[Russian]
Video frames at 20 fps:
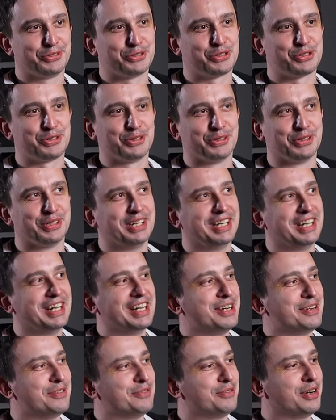ушел
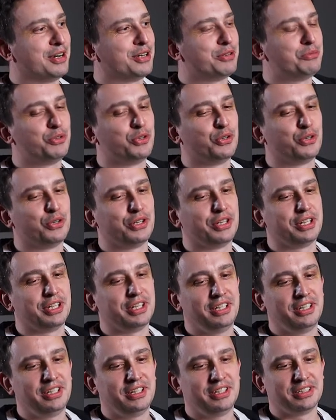в армию,
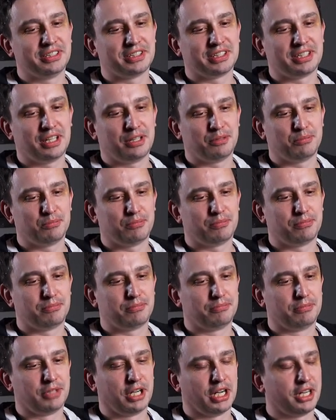и там
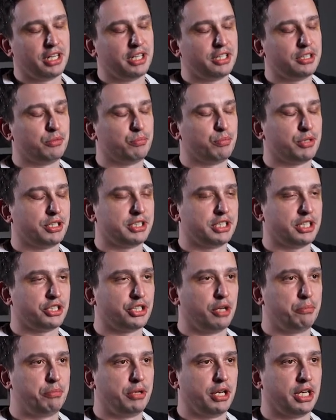какая-то
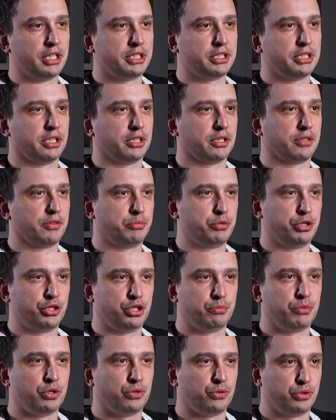произошла переоценка вообще,
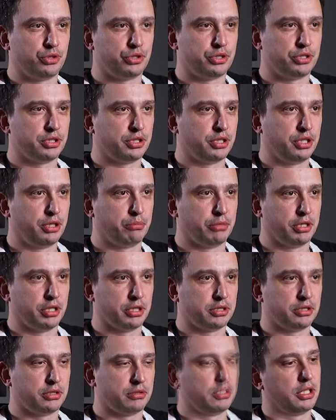чем мне хочется
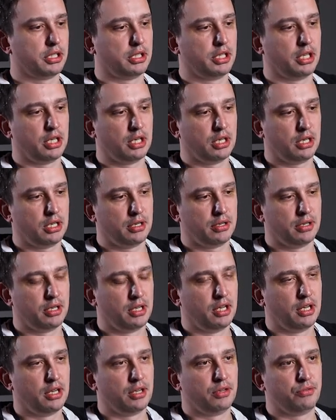заниматься. Когда я
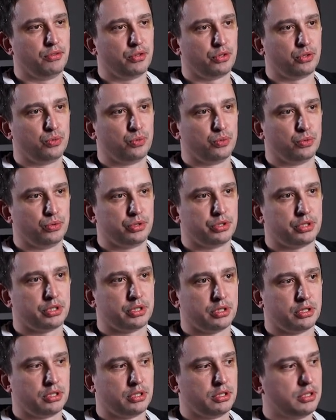вернулся,
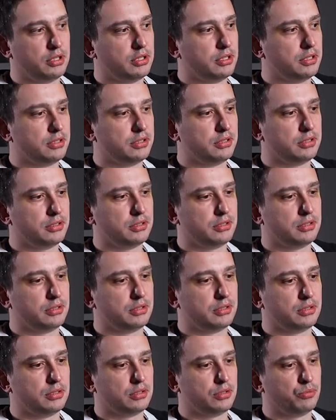э,
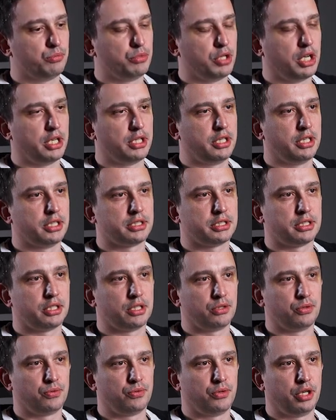у меня отец на
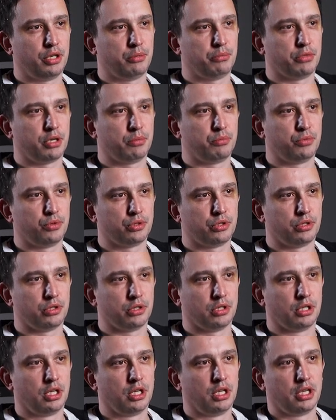то время
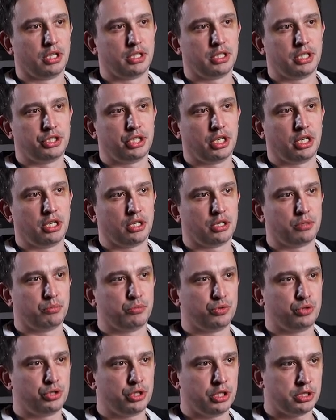работал начальником
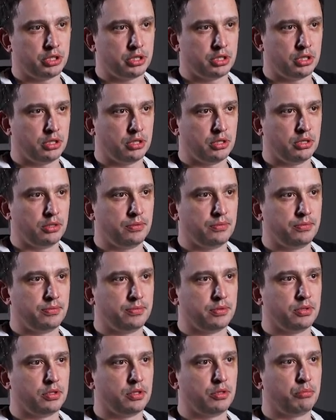участка
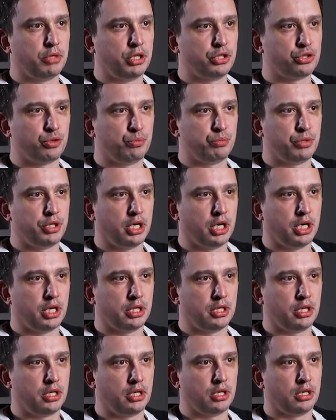в Большом
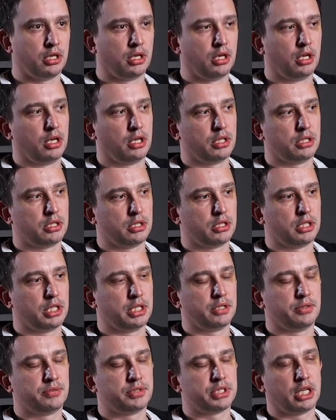театре, это
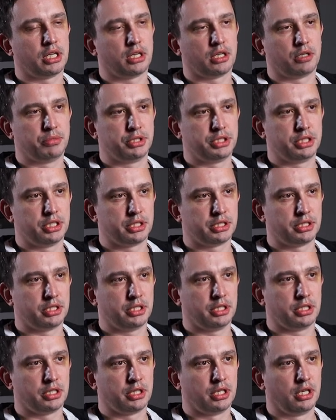на, в старых
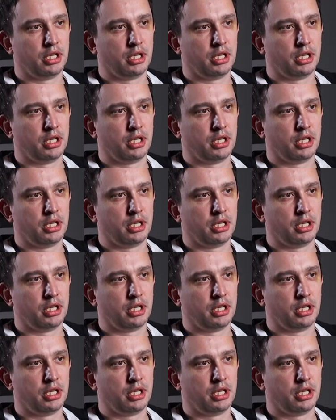мастерских.